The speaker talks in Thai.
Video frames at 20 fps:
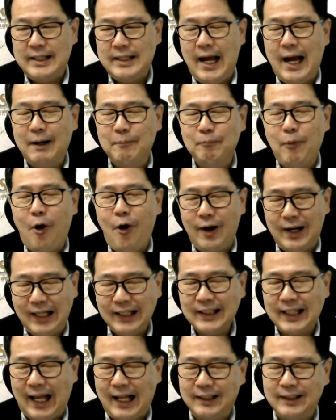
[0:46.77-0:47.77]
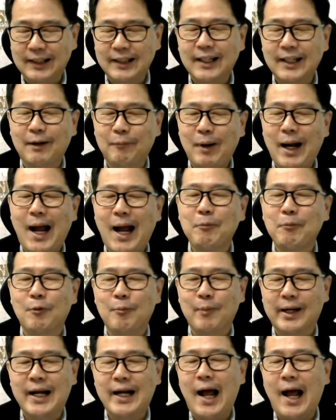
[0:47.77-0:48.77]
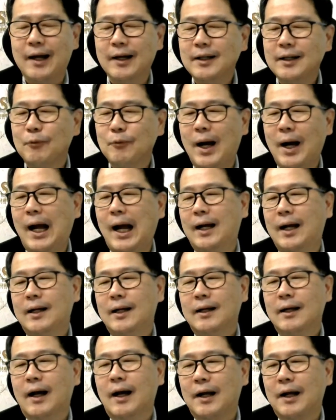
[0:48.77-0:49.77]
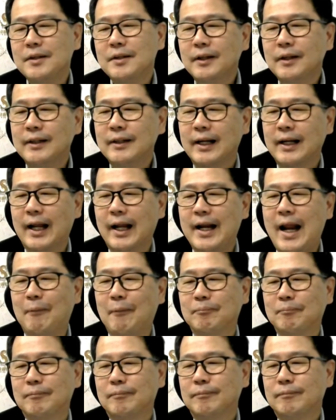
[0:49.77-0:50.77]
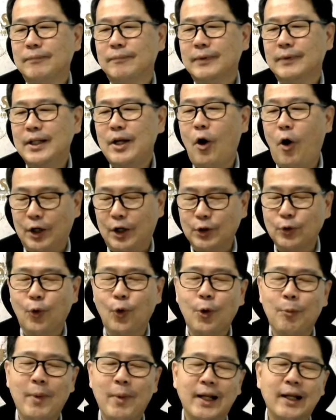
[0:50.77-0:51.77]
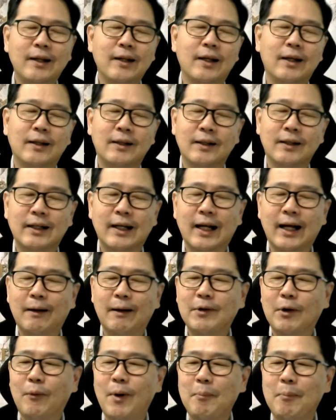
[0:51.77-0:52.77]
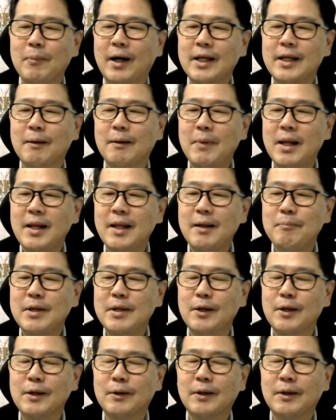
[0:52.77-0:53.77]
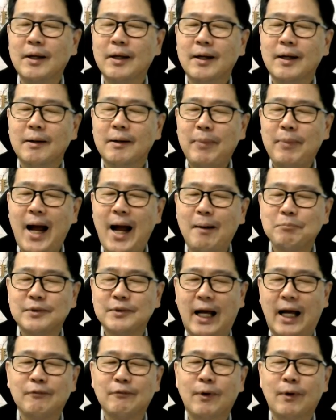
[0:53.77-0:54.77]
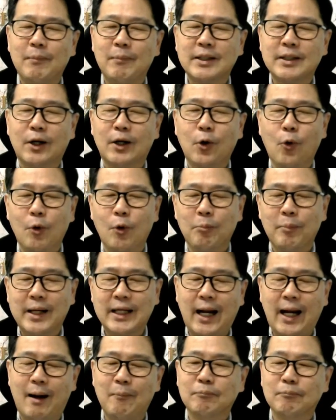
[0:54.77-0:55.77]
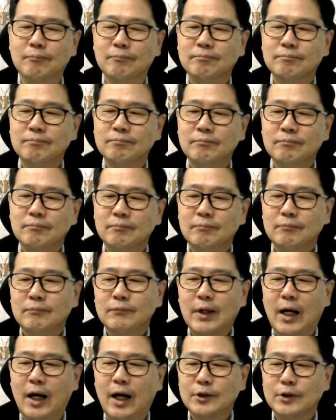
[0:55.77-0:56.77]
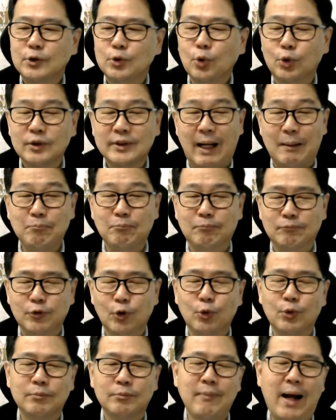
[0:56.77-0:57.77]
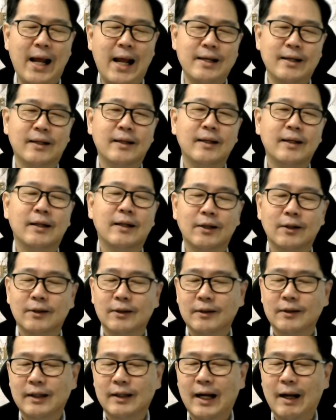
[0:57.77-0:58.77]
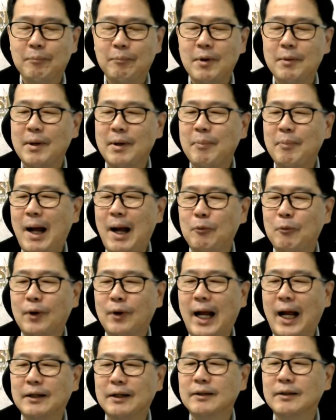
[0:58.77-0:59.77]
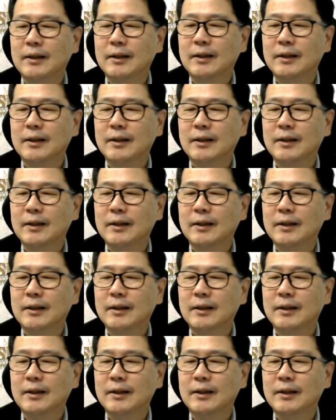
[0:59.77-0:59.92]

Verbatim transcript: ยังพอรักษาเสถียรภาพของมันได้ก็คือว่ายืนในระดับที่อ่อนตัวลงมานิดนึงนะครับแต่ว่ามันก็ยังไม่ได้มีภาพชัดว่ามันจะลงไปทำจุดต่ำสุดใหม่นะครับว่าเป็นภาพของการ